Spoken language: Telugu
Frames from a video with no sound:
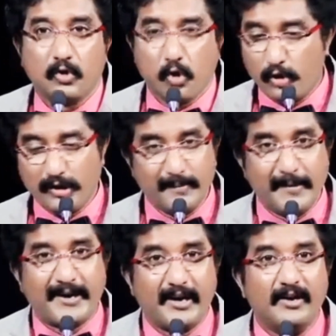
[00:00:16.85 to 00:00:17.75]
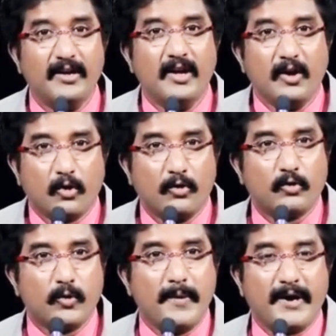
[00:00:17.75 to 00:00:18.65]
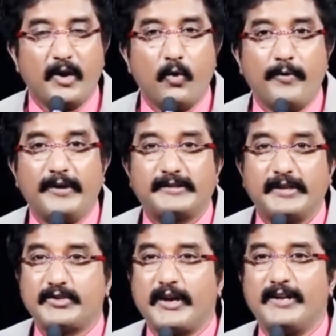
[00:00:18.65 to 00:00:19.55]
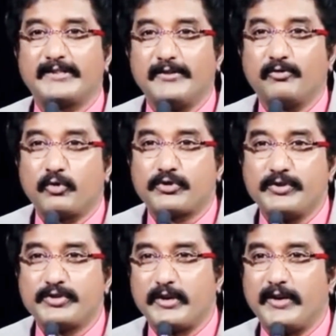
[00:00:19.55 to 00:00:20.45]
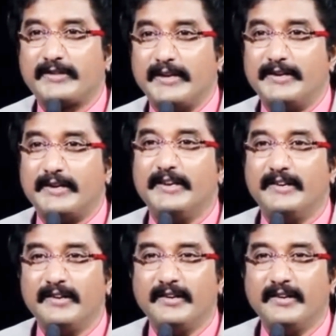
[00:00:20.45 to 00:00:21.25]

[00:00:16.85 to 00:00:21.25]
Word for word: గోల్డ్ మెడల్ కొడుకు మెడలో వేస్తే చాలా సంతోషించాడు ఆ తండ్రి